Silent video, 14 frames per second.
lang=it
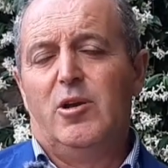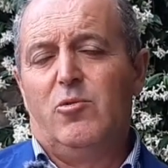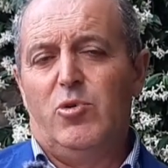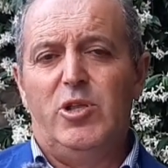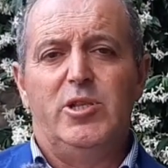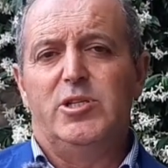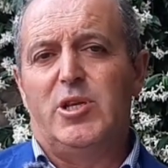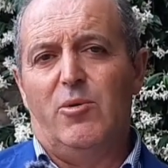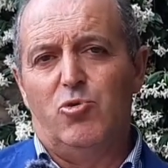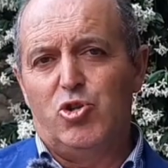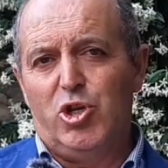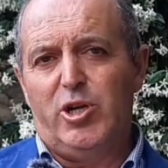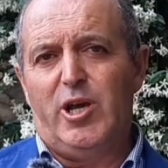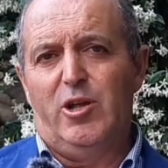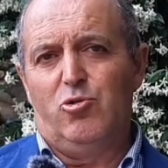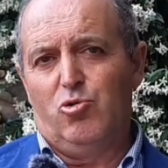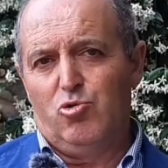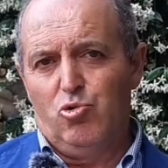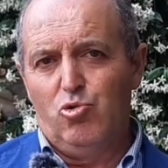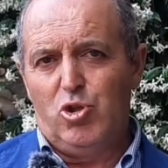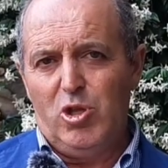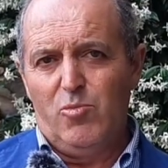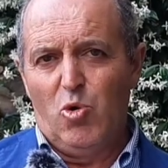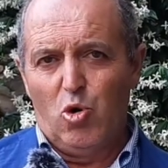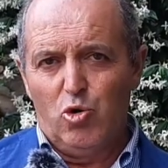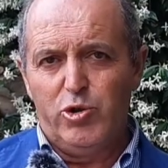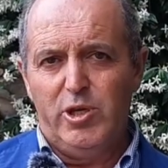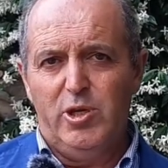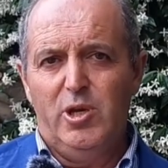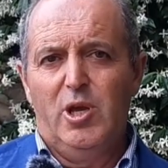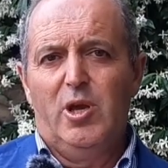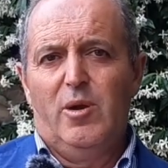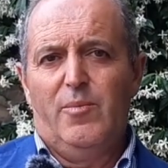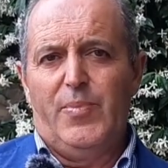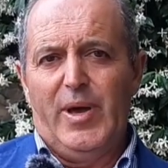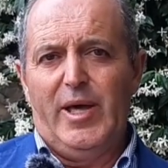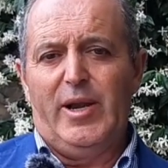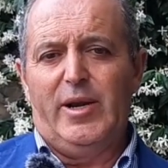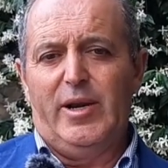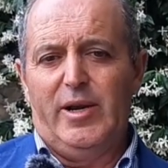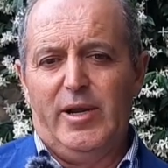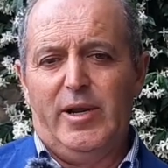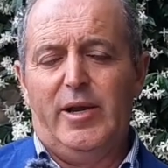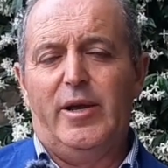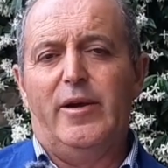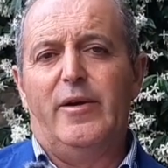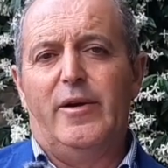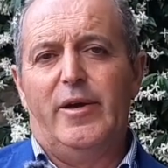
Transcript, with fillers: Quindi stiamo cercando tutti i modi per eh,